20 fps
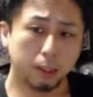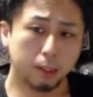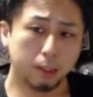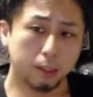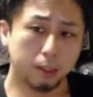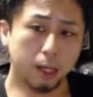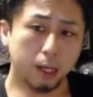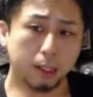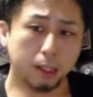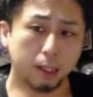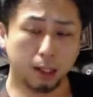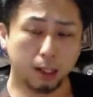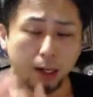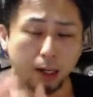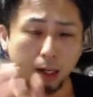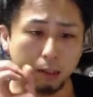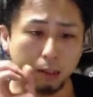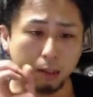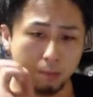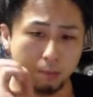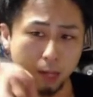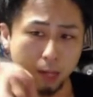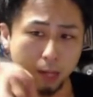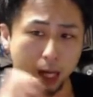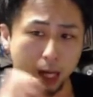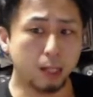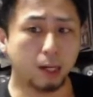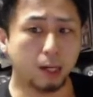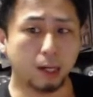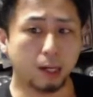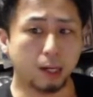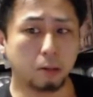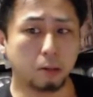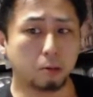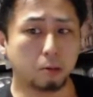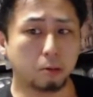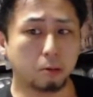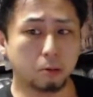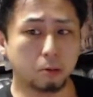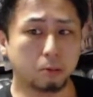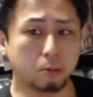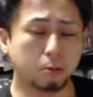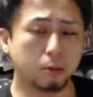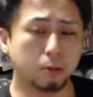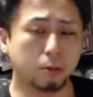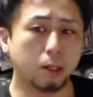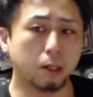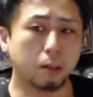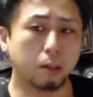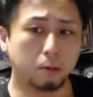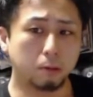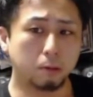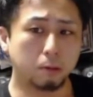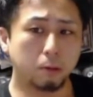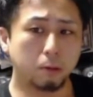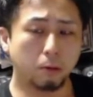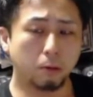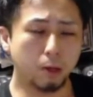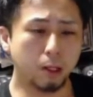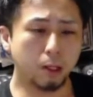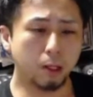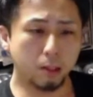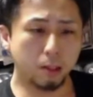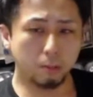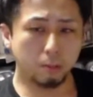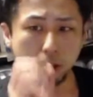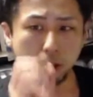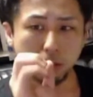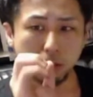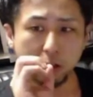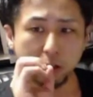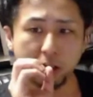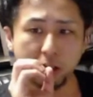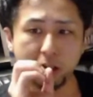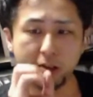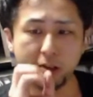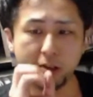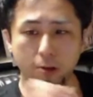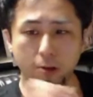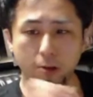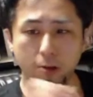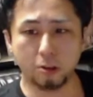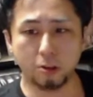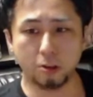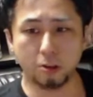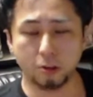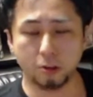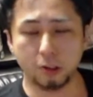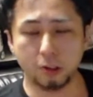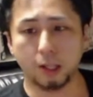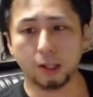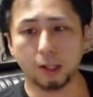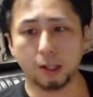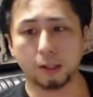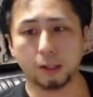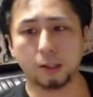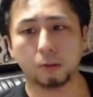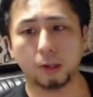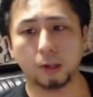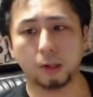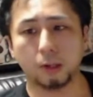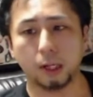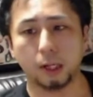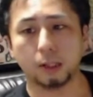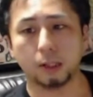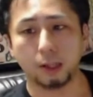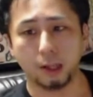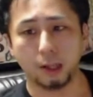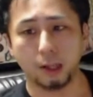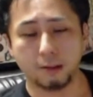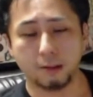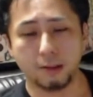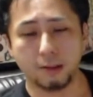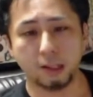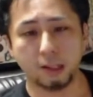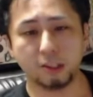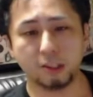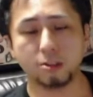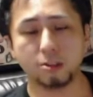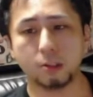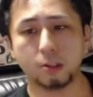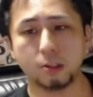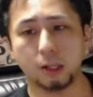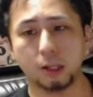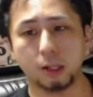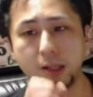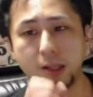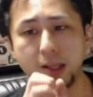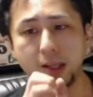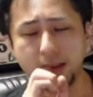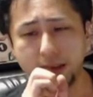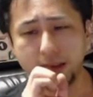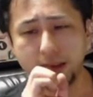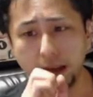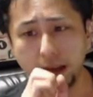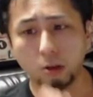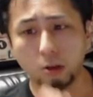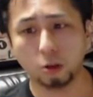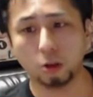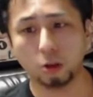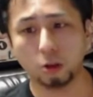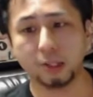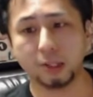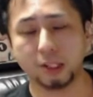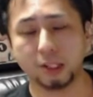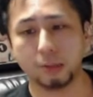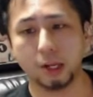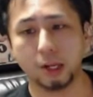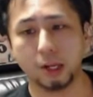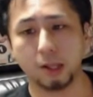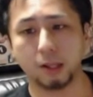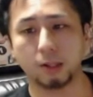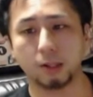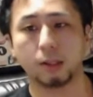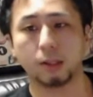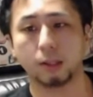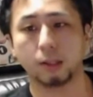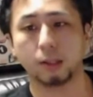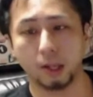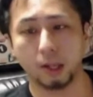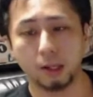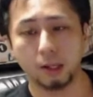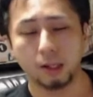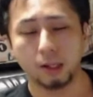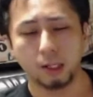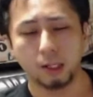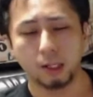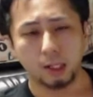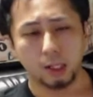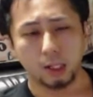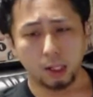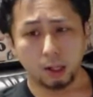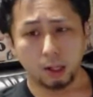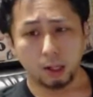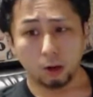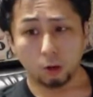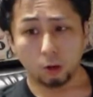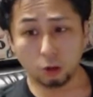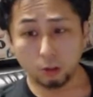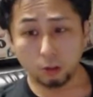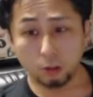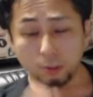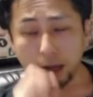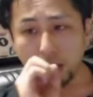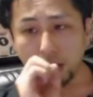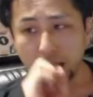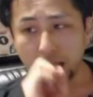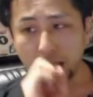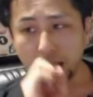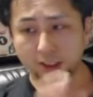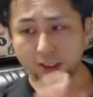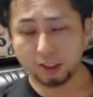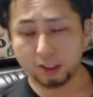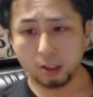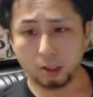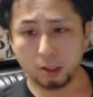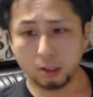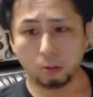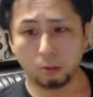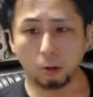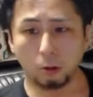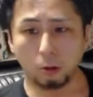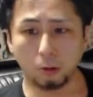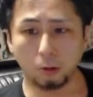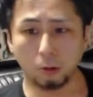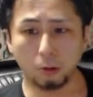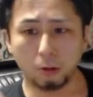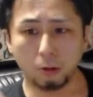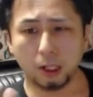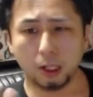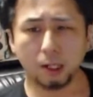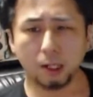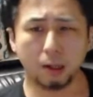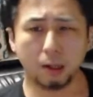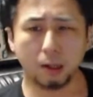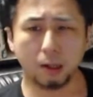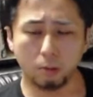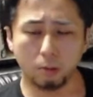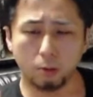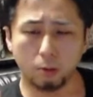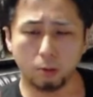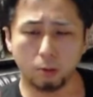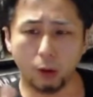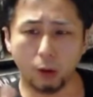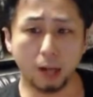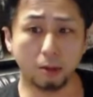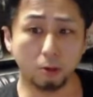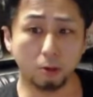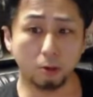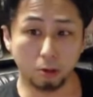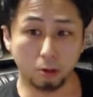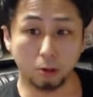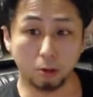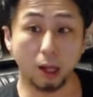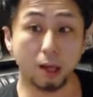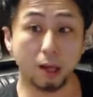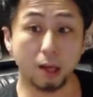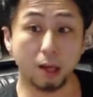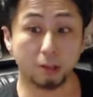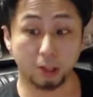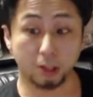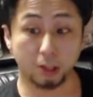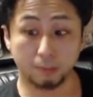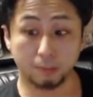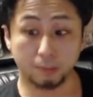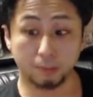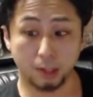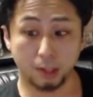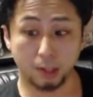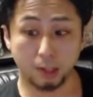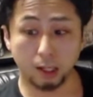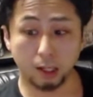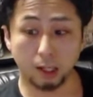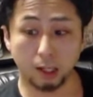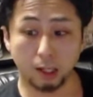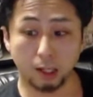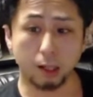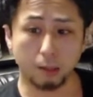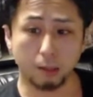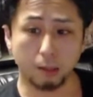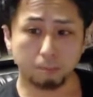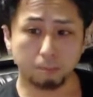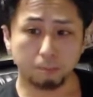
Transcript: なかったら、今あえて語ろうと思うんだけど、俺ってもともと失語症になったことがあって、3週間一切言葉喋れなくなって、言葉を発しなくても心の中でワードを唱えるじゃん。人間って。